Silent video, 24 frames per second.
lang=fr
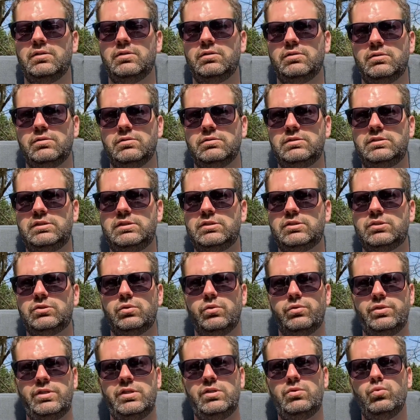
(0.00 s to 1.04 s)
euh, dites
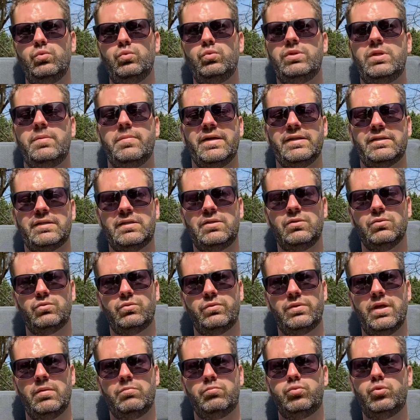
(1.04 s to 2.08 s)
solides ou des batteries en tout
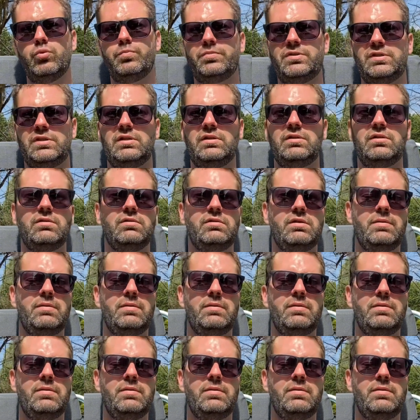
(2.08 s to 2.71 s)
cas plus petites.